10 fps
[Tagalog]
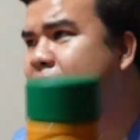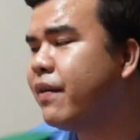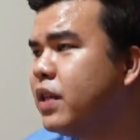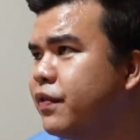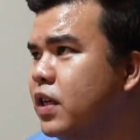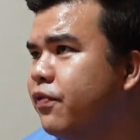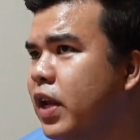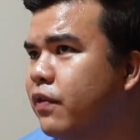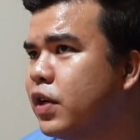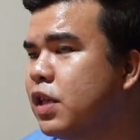have different
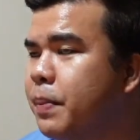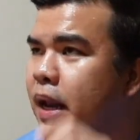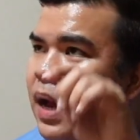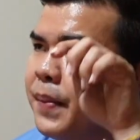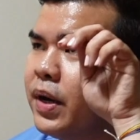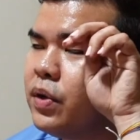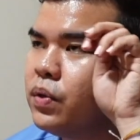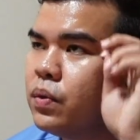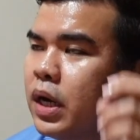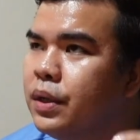flavors pala. Meron
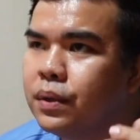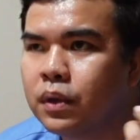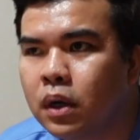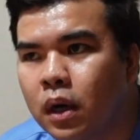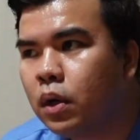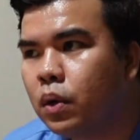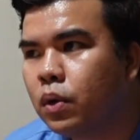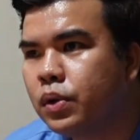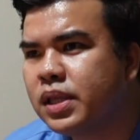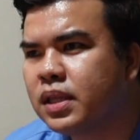yung ano,
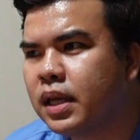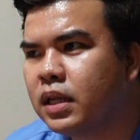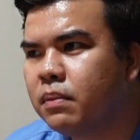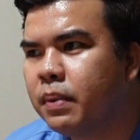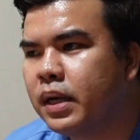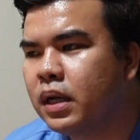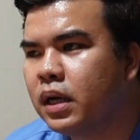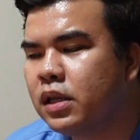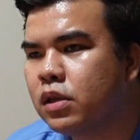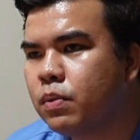roasted ba
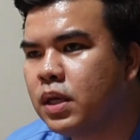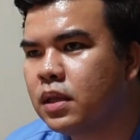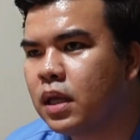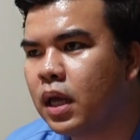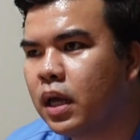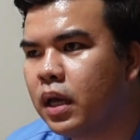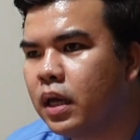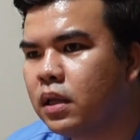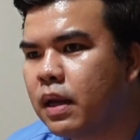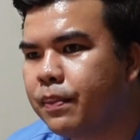na
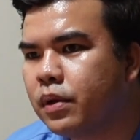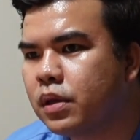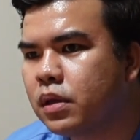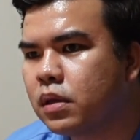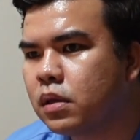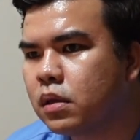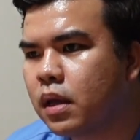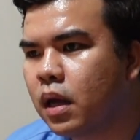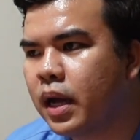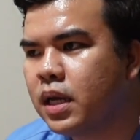unsweetened, tapos
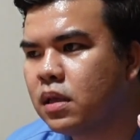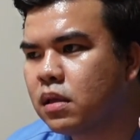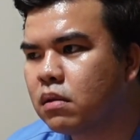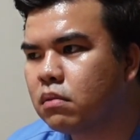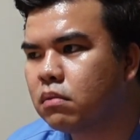iced